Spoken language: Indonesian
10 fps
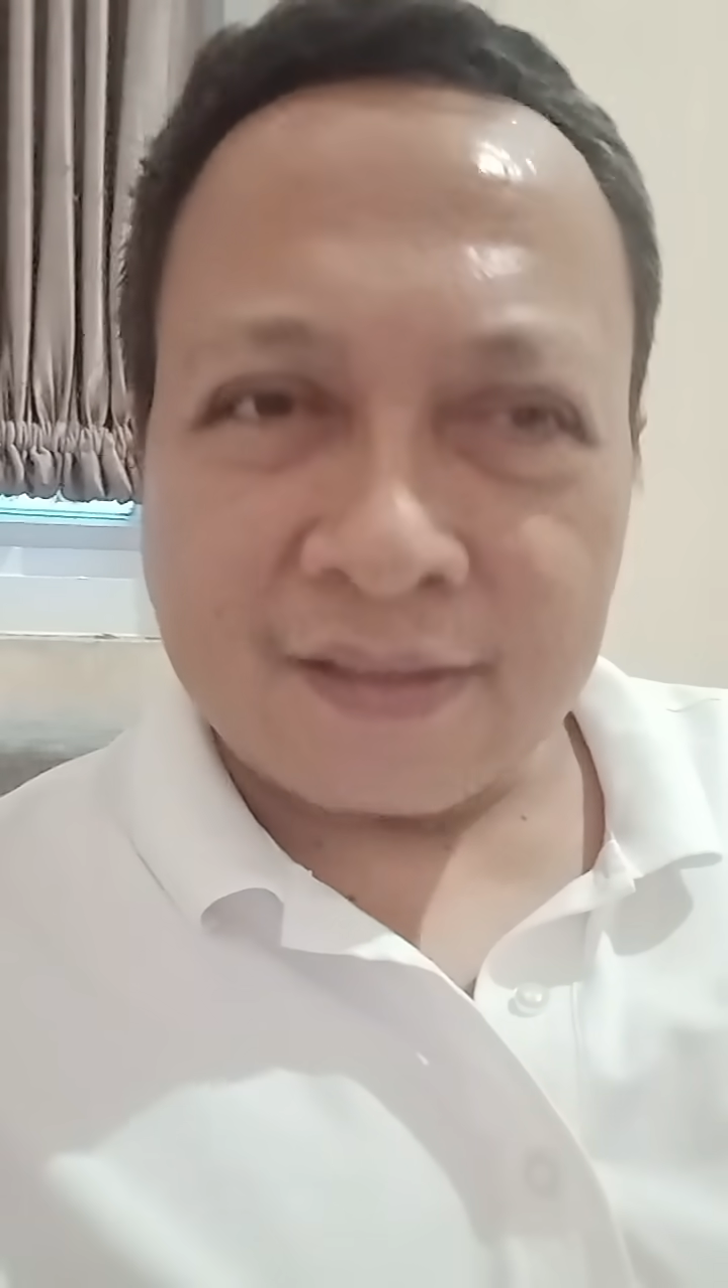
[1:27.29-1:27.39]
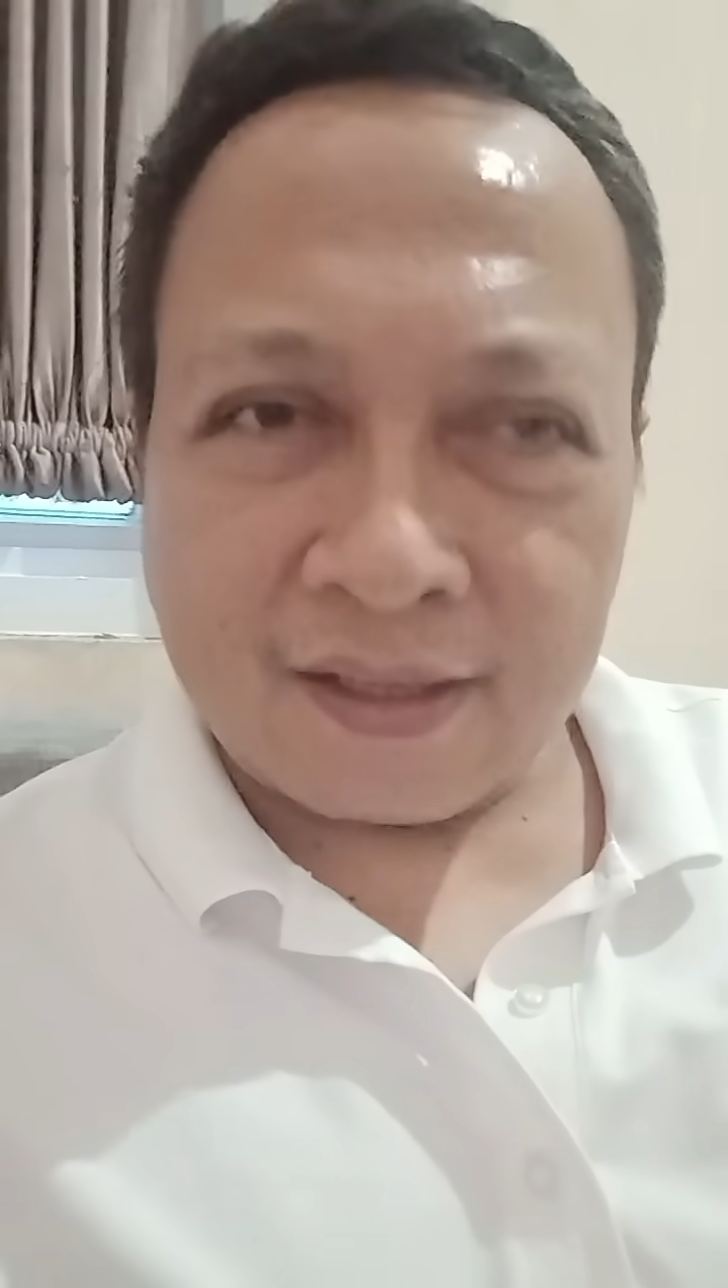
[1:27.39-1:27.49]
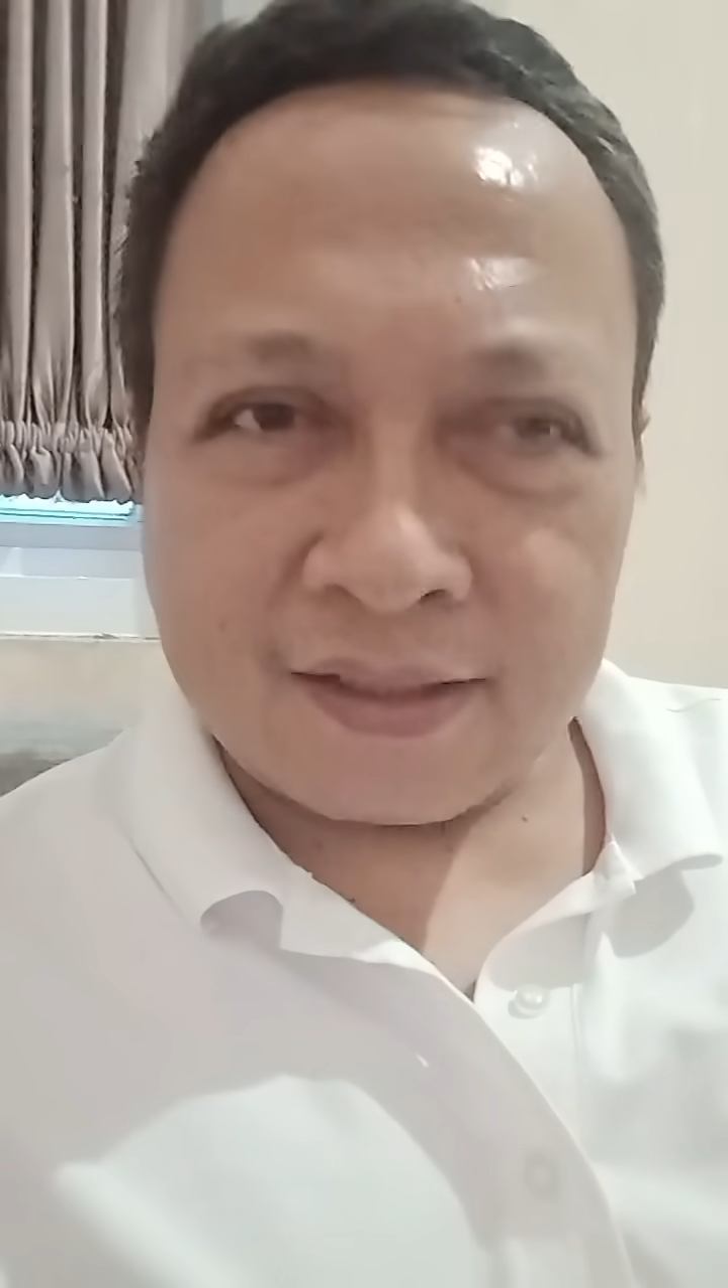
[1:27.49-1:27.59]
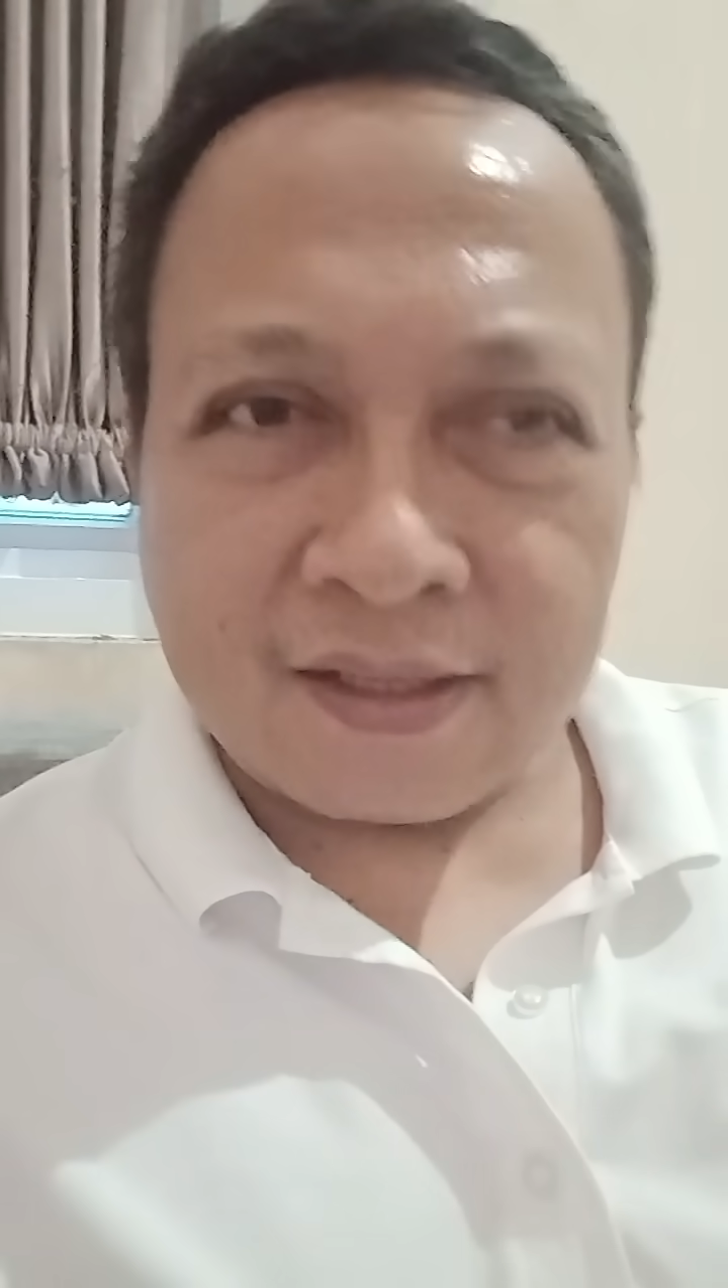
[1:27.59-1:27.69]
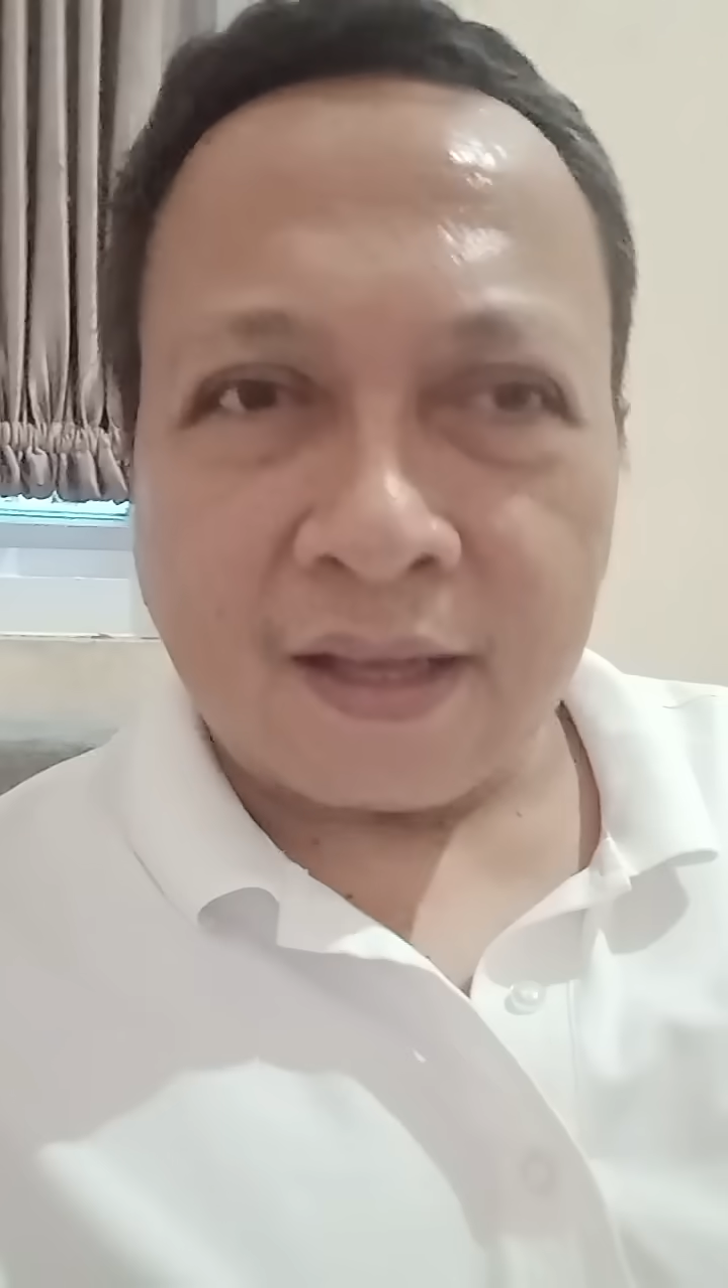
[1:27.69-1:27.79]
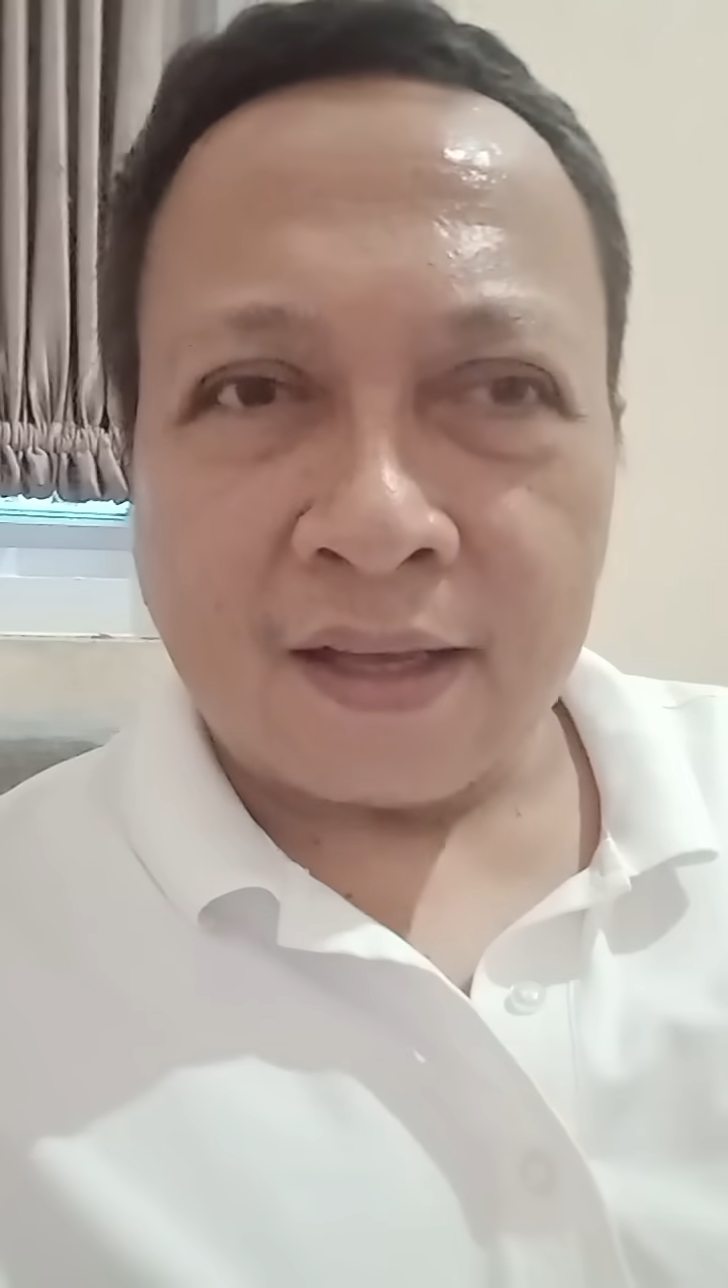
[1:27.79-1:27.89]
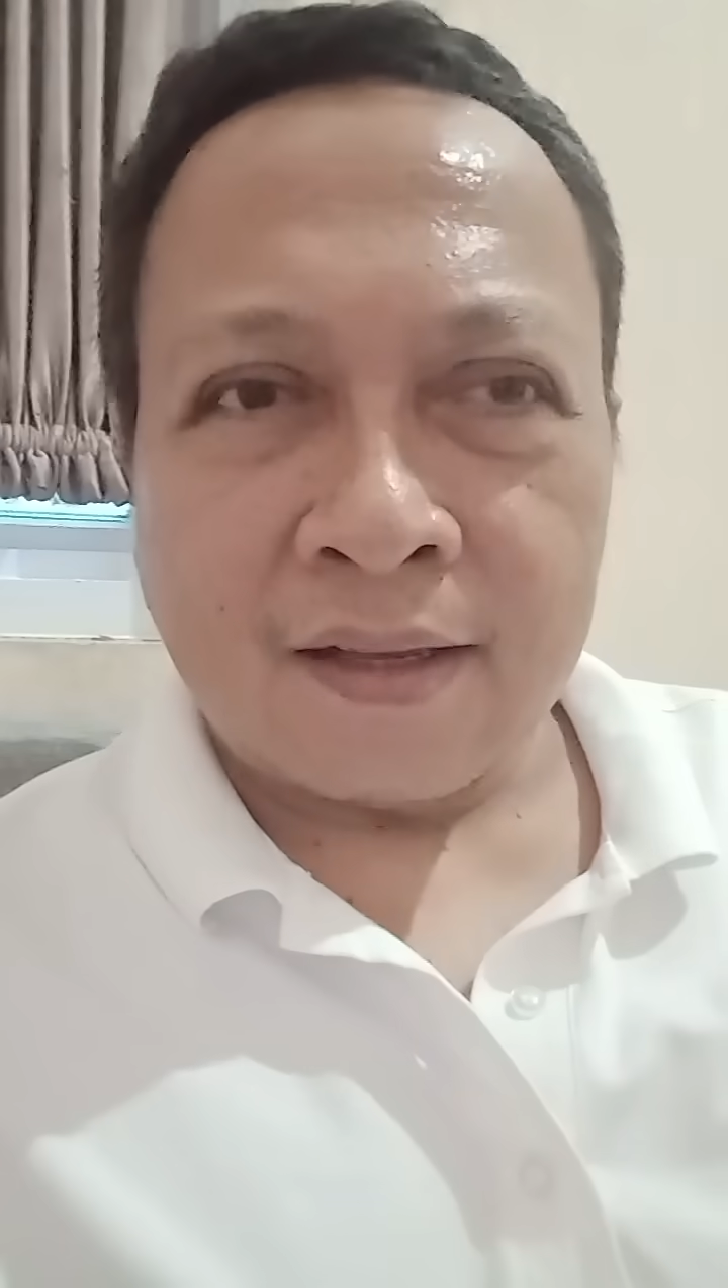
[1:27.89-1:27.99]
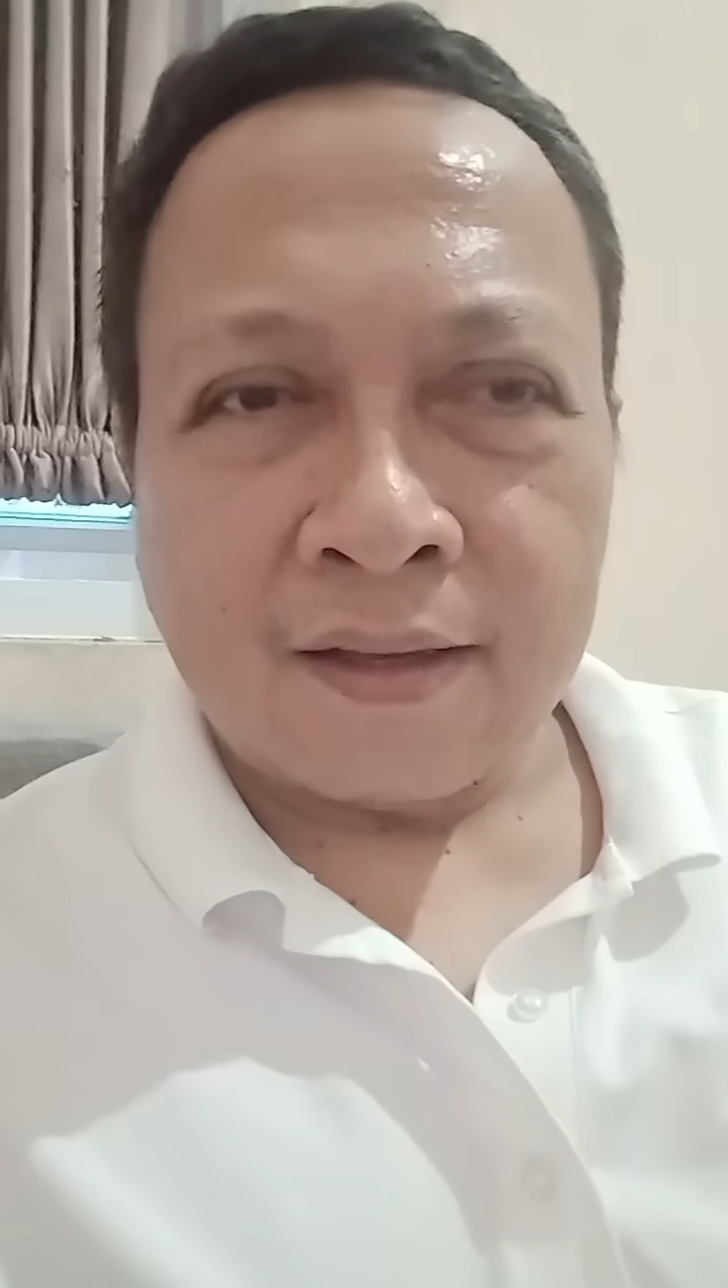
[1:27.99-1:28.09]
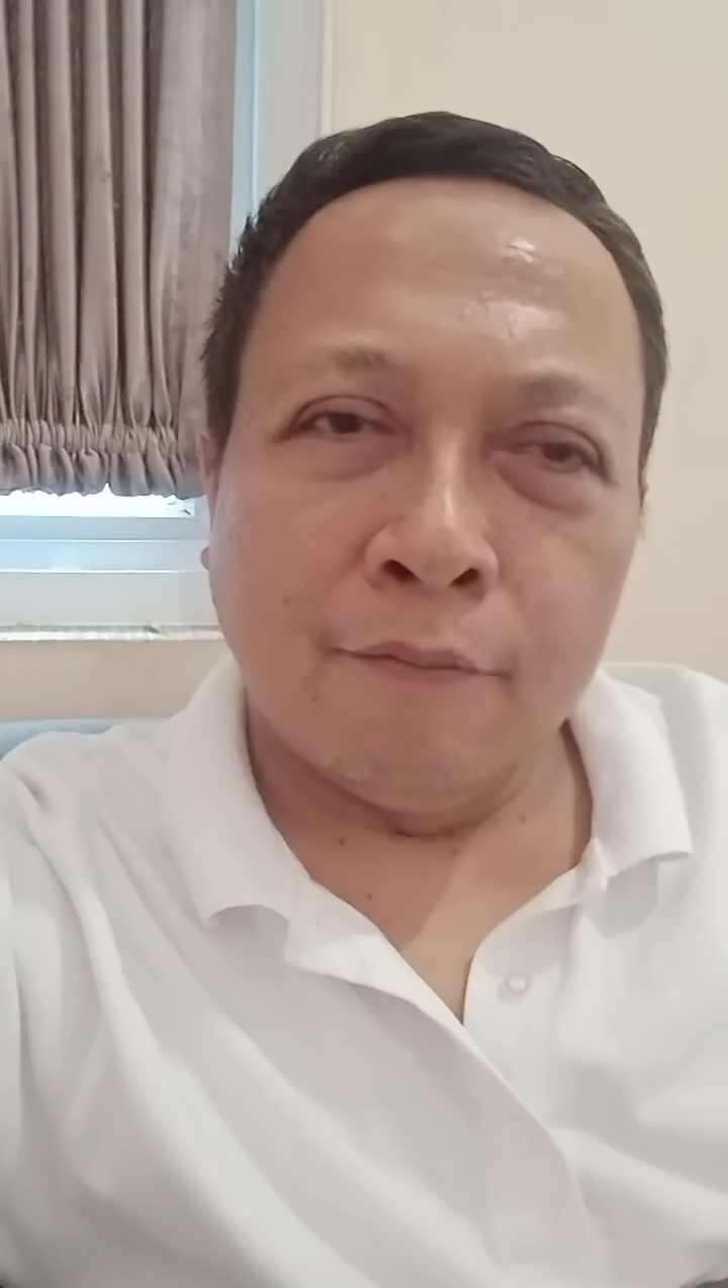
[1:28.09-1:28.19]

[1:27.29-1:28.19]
saja.